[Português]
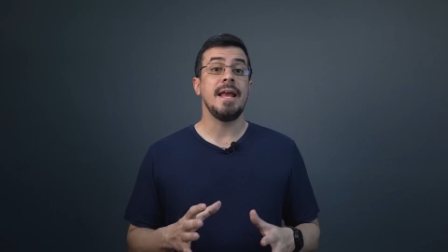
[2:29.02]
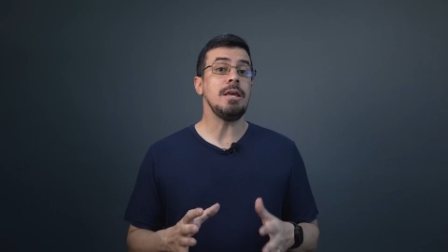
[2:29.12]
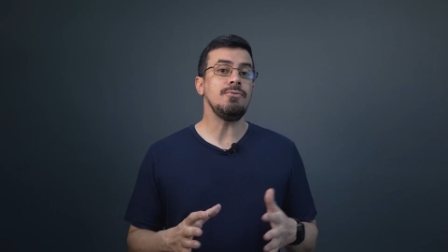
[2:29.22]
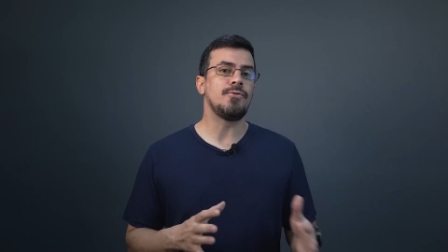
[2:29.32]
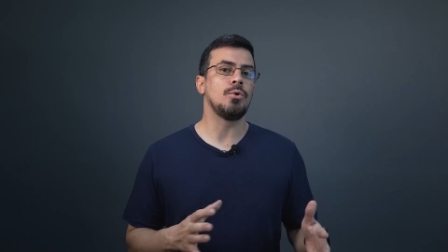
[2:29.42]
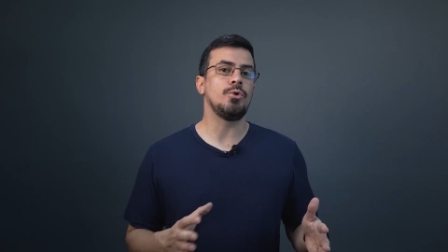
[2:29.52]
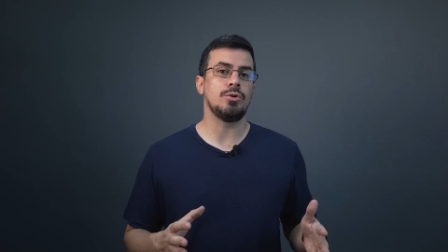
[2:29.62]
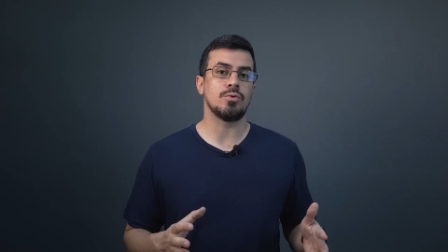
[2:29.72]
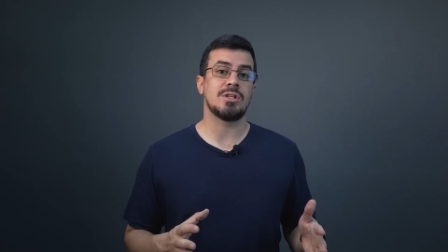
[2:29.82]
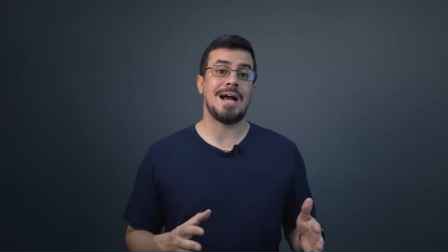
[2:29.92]
Em
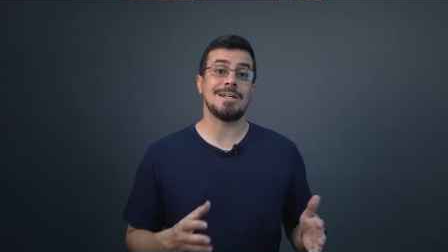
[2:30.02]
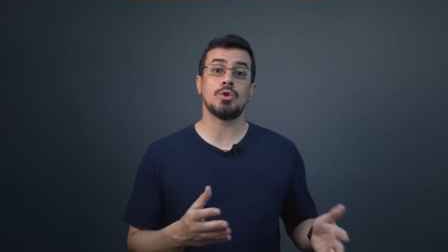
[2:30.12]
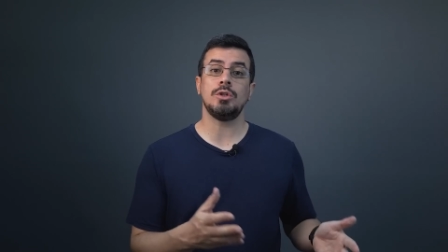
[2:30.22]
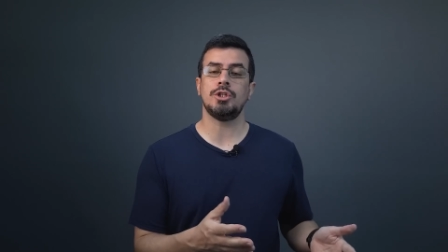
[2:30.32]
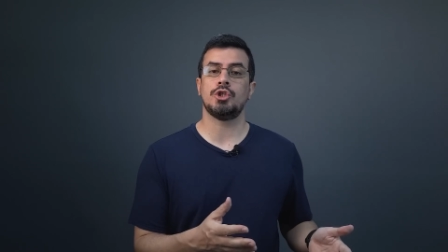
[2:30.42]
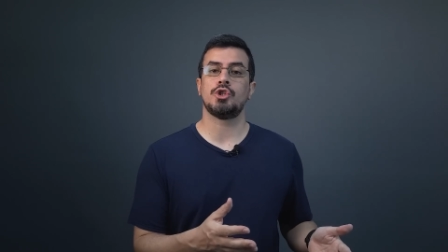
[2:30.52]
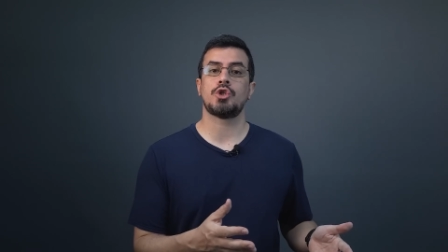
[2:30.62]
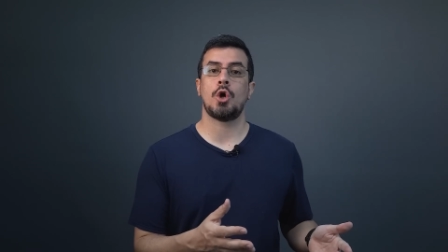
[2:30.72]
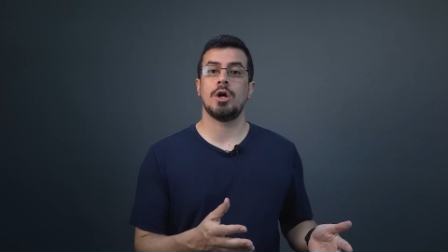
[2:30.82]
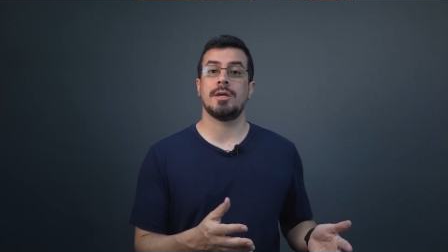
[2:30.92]
fluidos, as ondas de
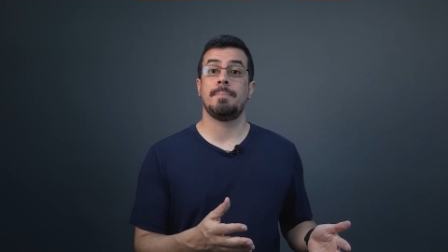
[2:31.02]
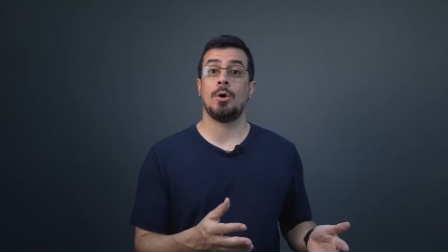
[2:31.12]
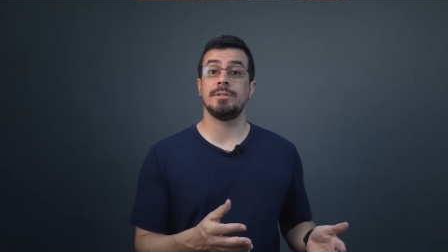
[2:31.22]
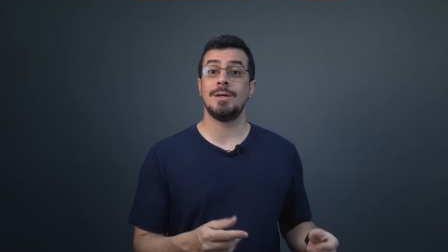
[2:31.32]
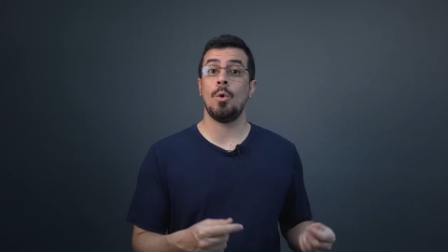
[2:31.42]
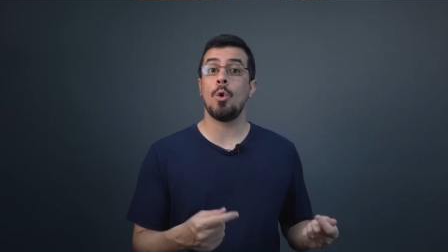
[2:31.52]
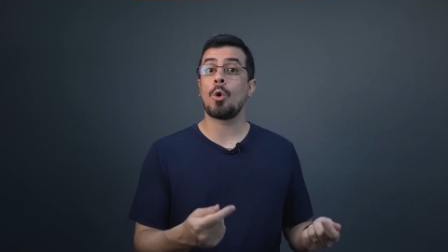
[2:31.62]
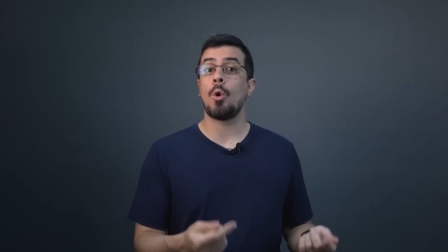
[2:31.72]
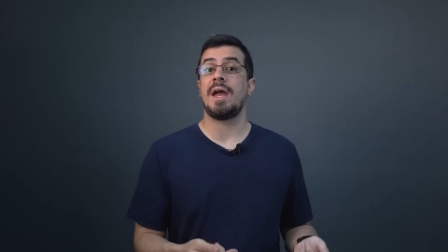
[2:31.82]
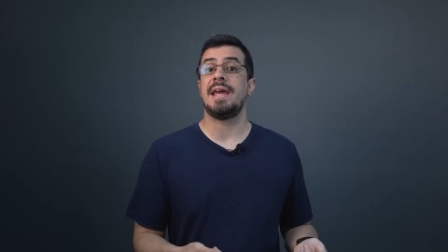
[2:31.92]
choque podem
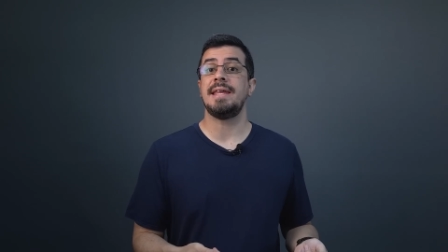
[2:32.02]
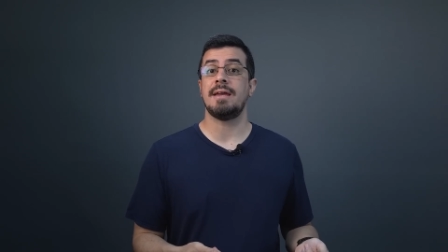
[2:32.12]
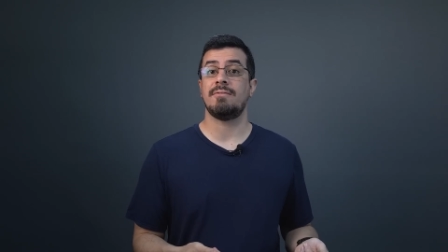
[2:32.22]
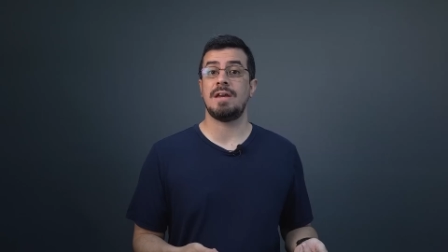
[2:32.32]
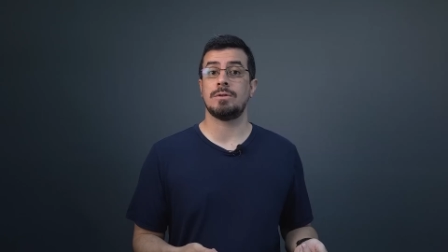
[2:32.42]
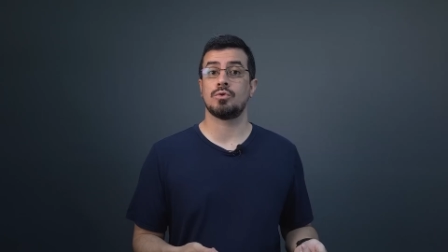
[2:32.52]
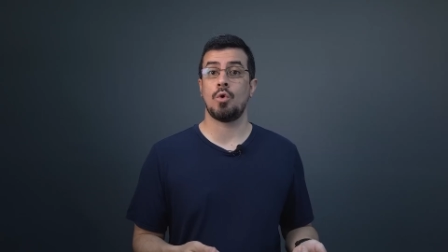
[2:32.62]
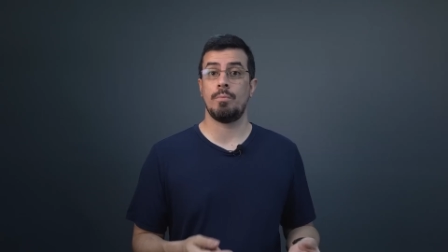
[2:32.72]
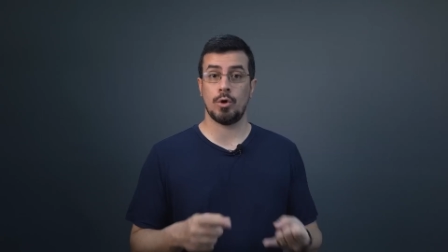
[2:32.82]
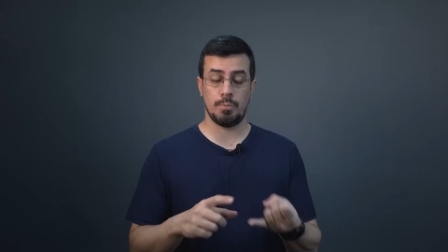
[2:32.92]
ocorrer em eventos
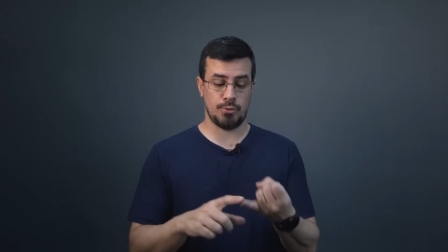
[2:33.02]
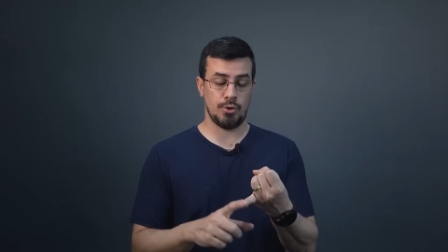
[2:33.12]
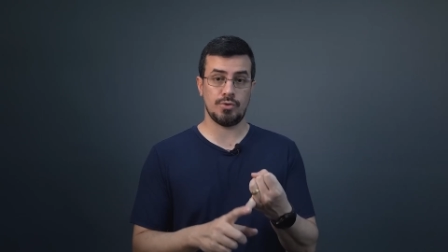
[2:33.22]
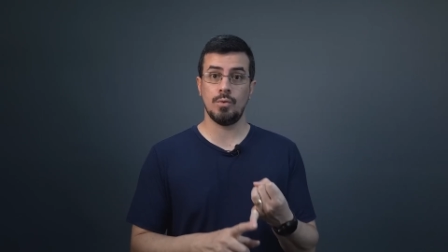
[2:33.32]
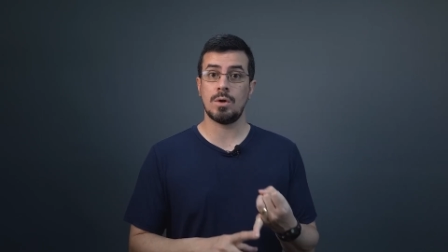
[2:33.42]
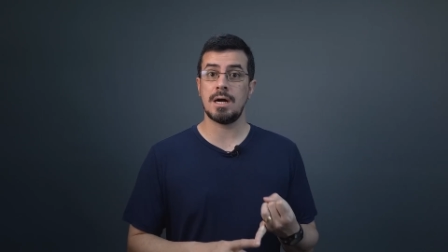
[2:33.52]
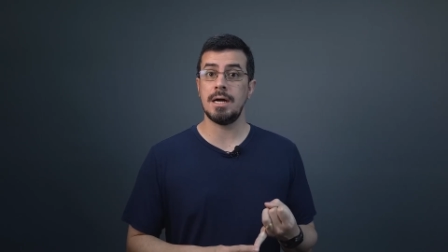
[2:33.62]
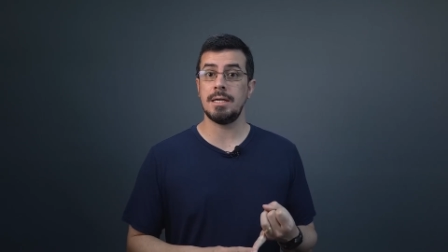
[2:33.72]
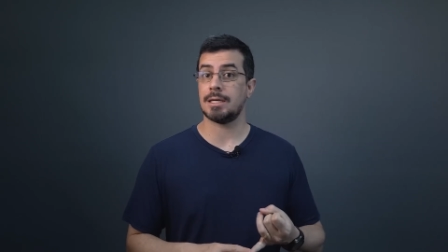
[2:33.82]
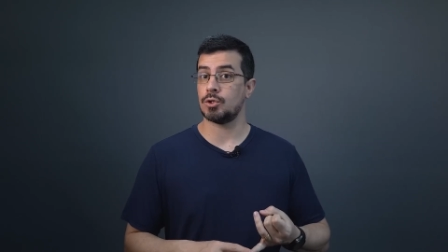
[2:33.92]
como erupções
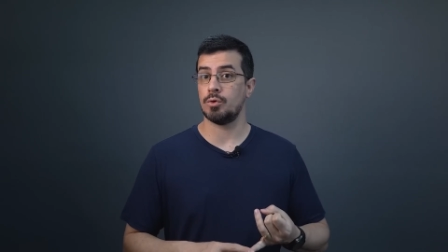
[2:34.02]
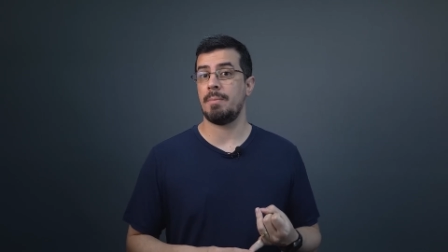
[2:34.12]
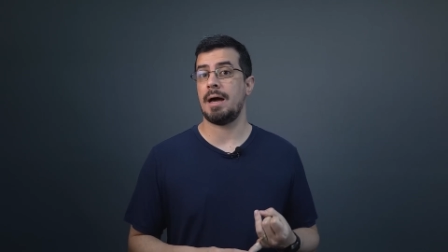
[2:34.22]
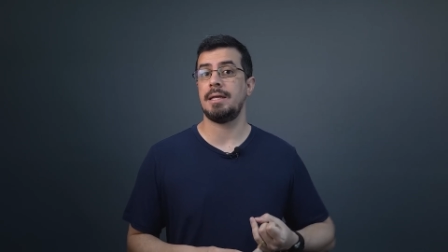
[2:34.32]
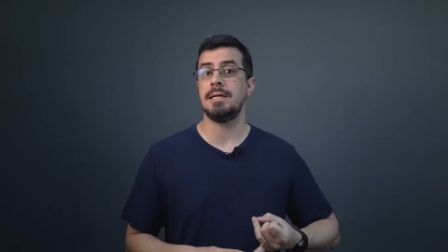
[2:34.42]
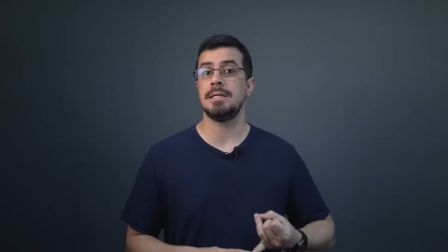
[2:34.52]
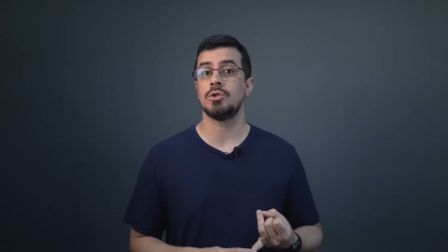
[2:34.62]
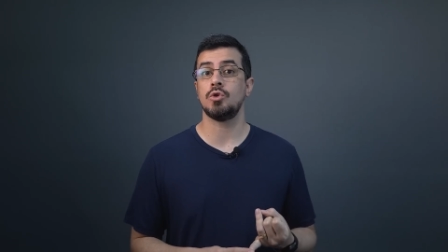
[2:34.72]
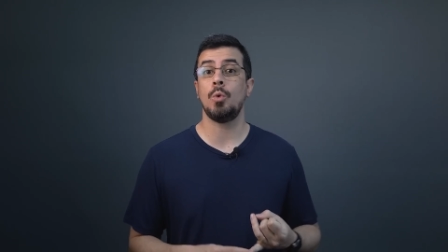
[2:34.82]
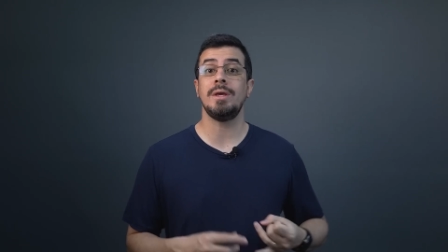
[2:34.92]
vulcânicas,
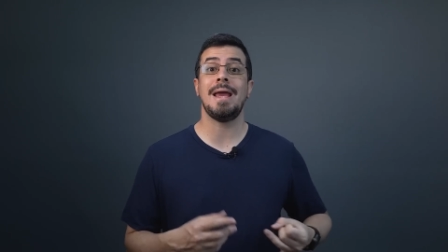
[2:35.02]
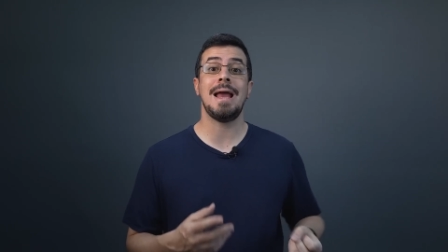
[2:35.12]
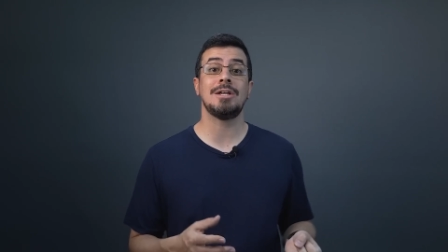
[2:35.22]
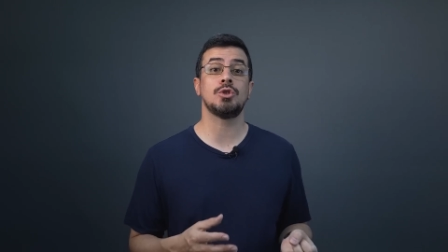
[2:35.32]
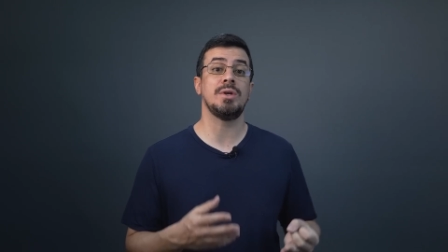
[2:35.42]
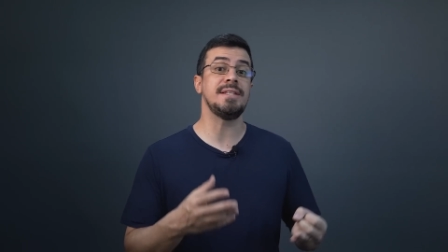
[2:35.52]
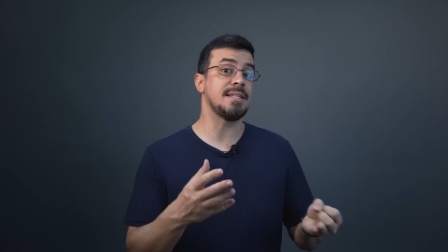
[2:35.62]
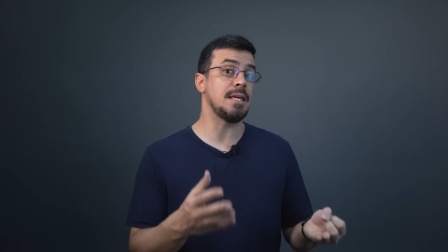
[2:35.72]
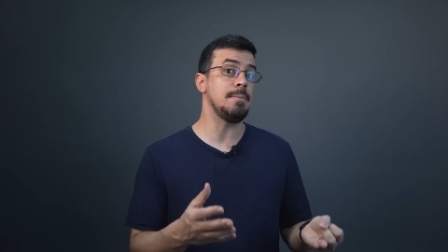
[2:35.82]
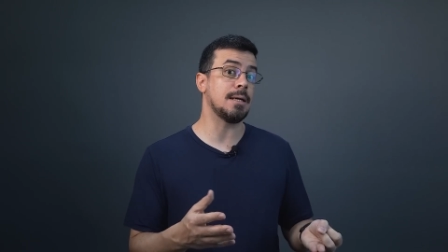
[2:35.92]
submarinas ou em reações
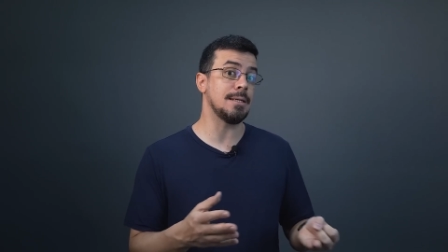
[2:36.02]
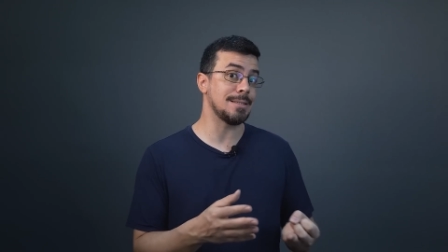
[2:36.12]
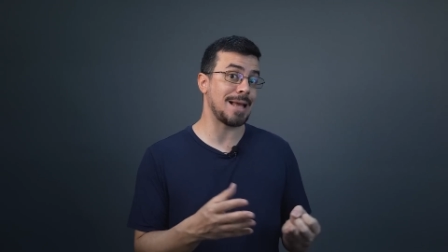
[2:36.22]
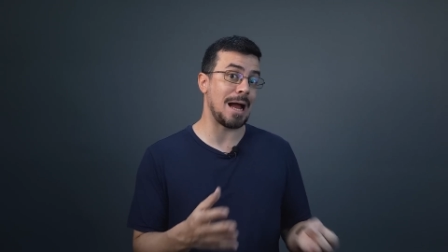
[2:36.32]
químicas